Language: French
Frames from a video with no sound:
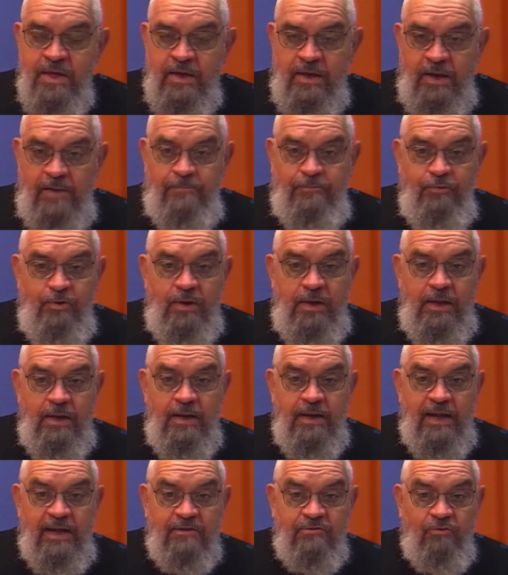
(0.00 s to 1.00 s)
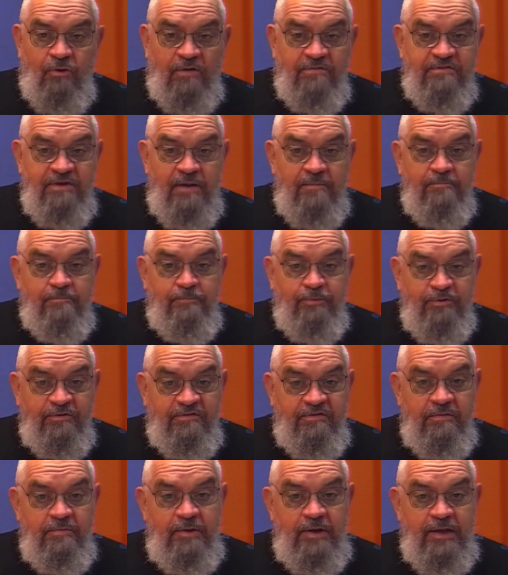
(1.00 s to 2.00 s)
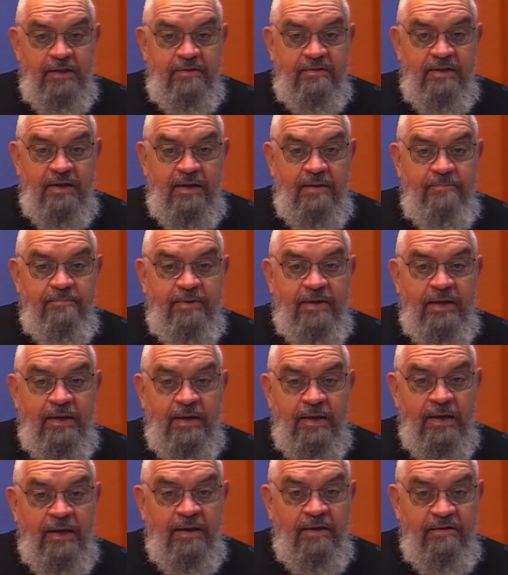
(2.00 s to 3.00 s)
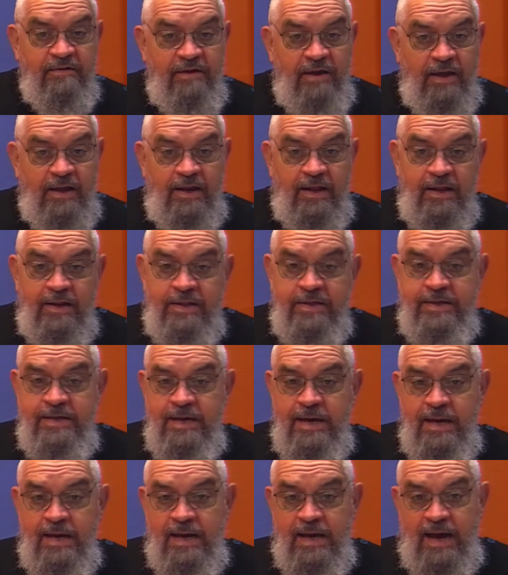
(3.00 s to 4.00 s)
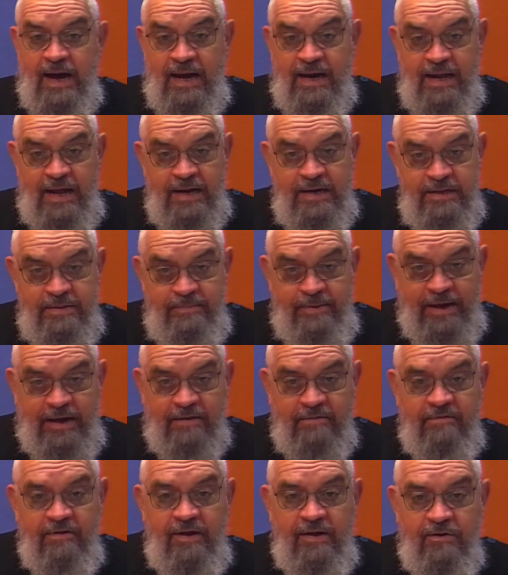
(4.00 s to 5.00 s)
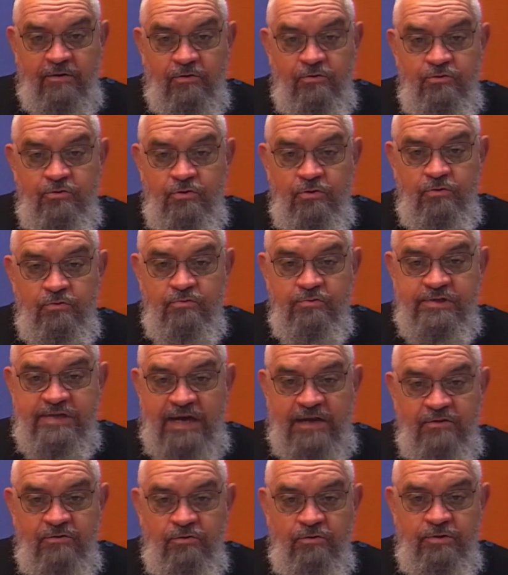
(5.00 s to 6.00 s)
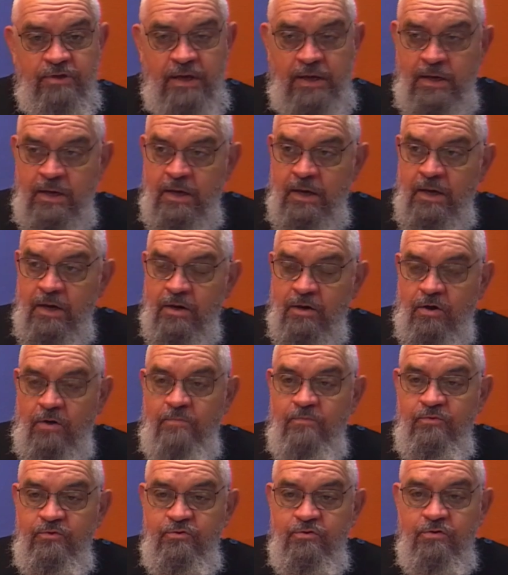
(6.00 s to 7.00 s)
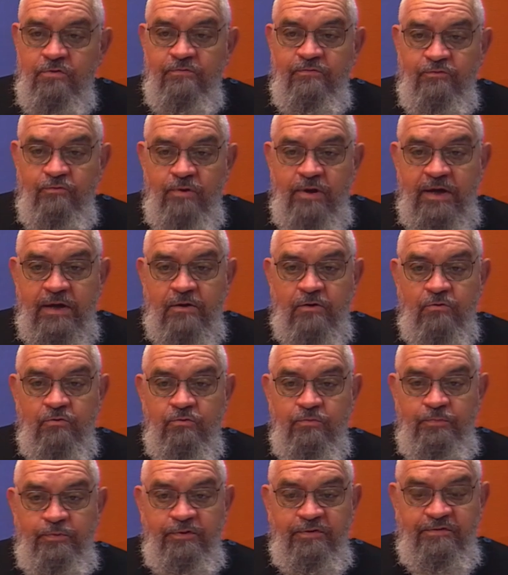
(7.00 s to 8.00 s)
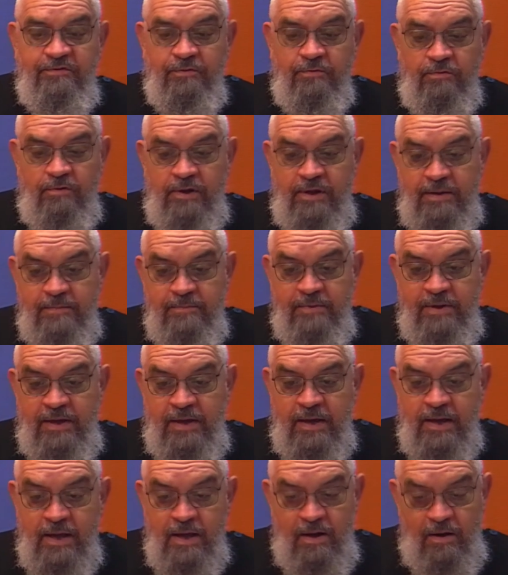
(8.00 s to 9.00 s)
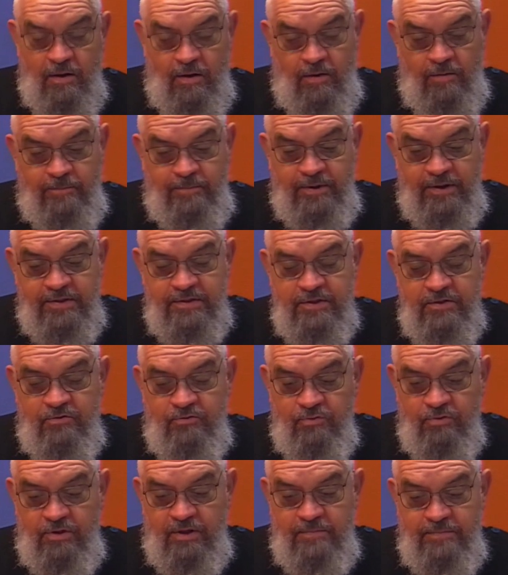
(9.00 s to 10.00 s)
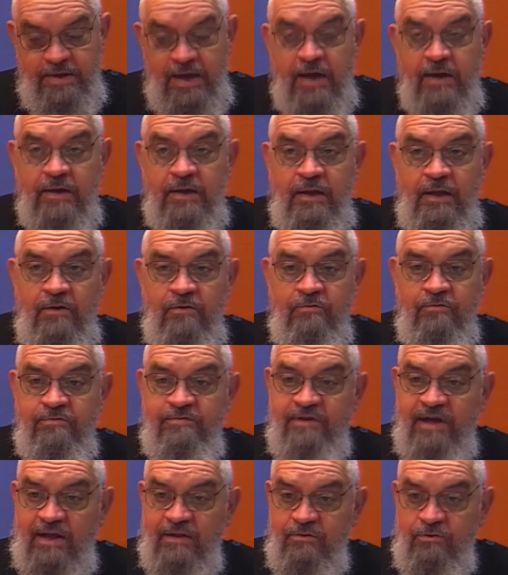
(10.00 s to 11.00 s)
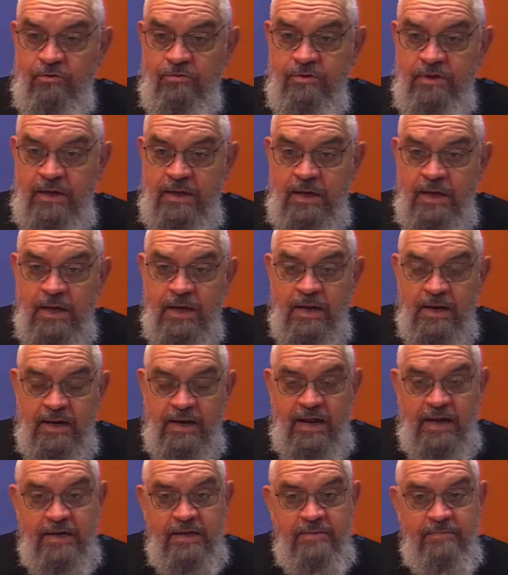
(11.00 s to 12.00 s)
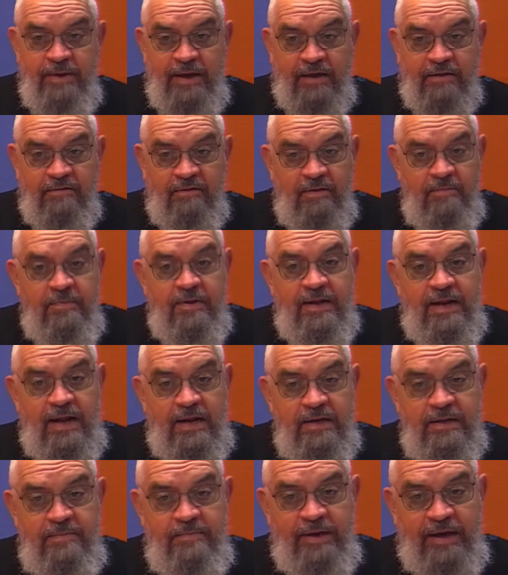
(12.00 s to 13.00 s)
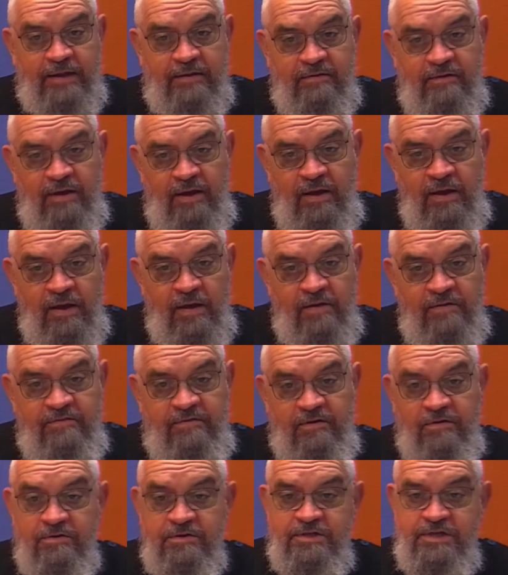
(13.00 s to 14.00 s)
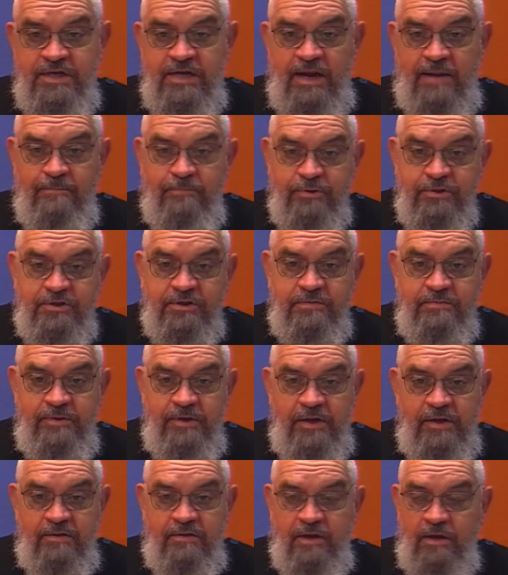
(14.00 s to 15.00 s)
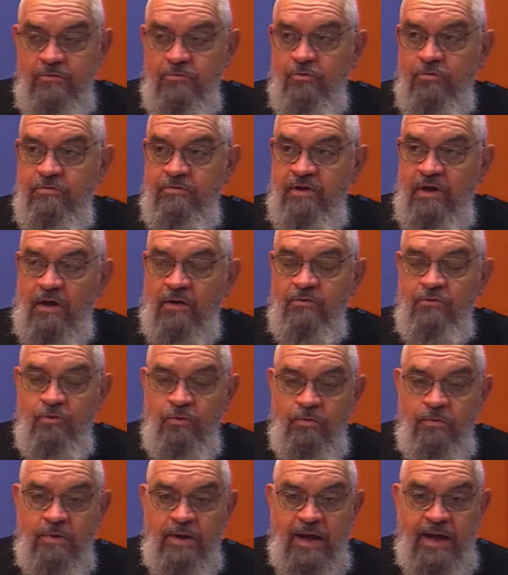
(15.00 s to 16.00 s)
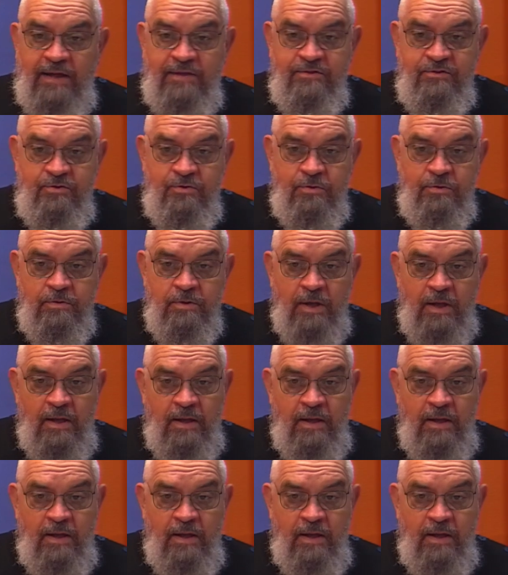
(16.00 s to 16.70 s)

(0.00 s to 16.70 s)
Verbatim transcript: Et puis la troisième possibilité, mais elle est liée à la liberté que Dieu nous a donnée, comme Dieu voulait que nous puissions l'aimer en plénitude, eh bien, il nous a donné la liberté. Mais la liberté, c'est aussi la possibilité de dire non à Dieu.